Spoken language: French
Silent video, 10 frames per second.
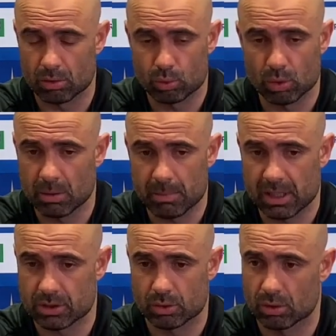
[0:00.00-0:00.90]
tous les
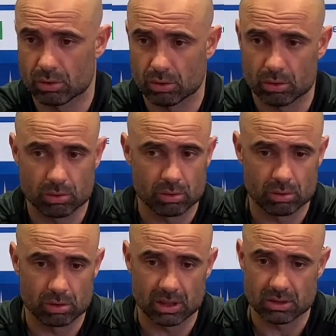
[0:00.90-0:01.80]
matchs de, de,
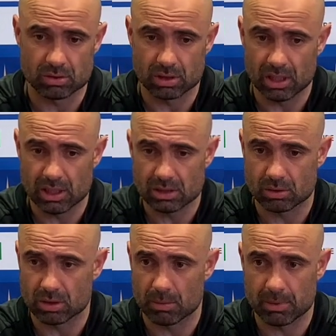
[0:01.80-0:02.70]
de, national
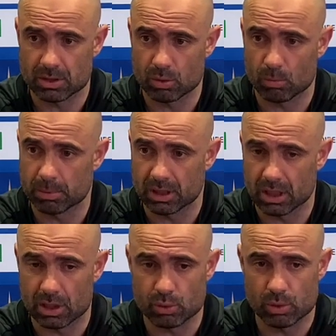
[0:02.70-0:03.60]
sont des matchs
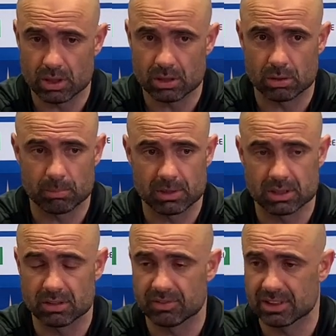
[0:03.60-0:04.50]
compliqués à jouer, des matchs
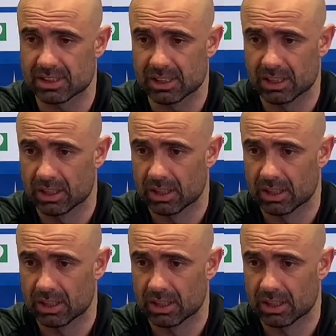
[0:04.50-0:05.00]
difficiles.